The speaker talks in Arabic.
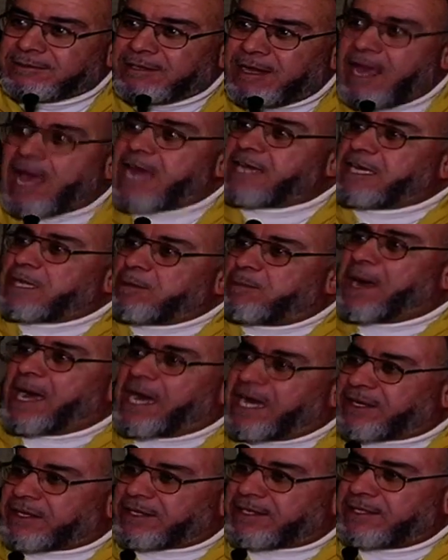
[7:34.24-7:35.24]
هل
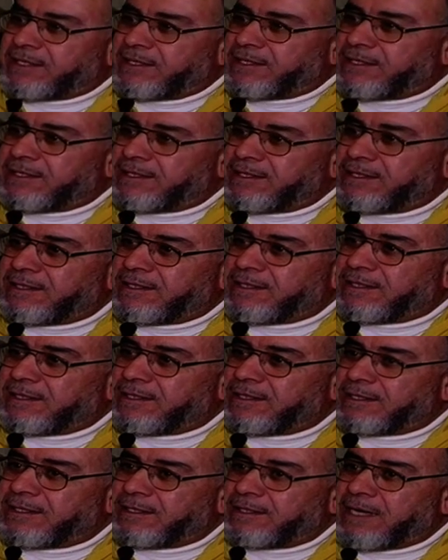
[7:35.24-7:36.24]
البحر
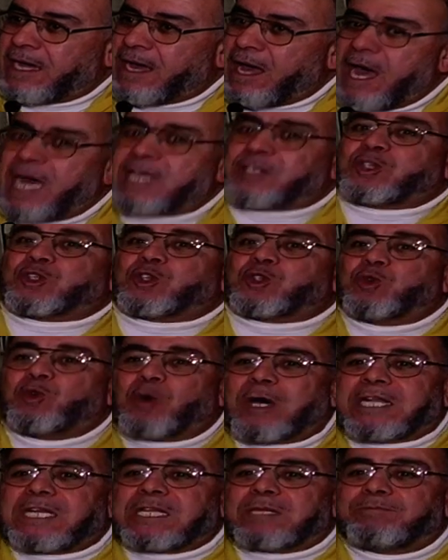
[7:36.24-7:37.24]

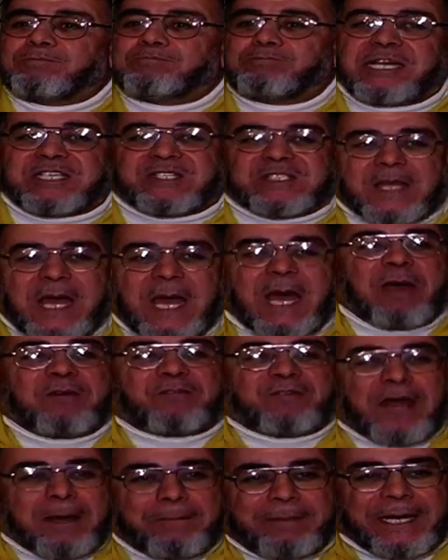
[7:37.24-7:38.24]
أطول
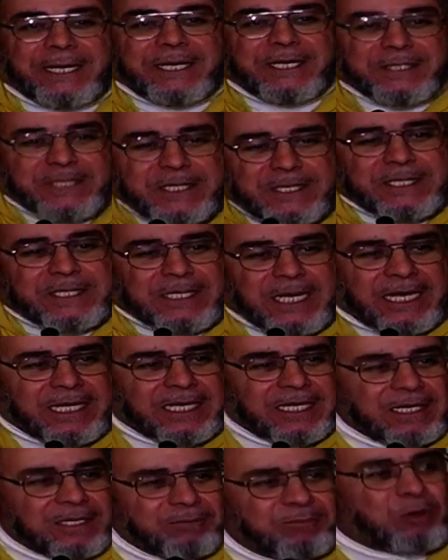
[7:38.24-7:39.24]
مسافة بحرية
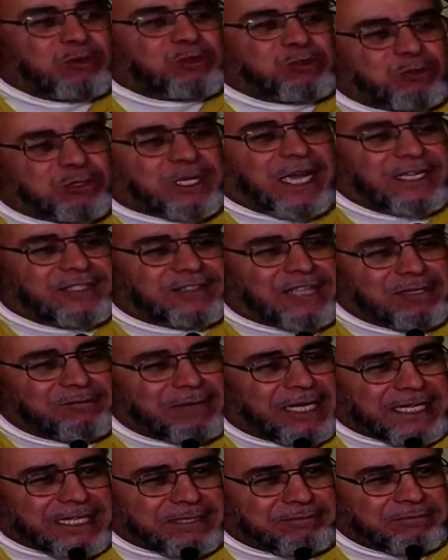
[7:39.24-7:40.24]
موجودة عند
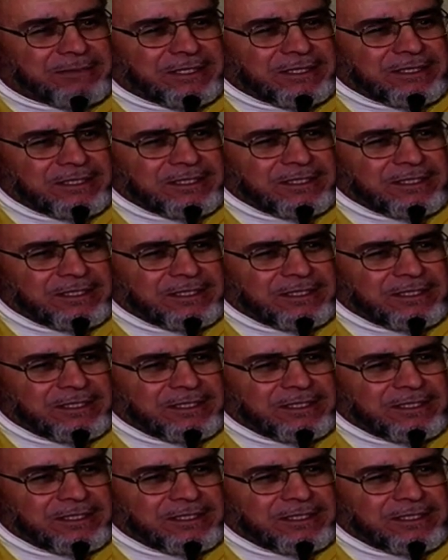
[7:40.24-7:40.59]
المغرب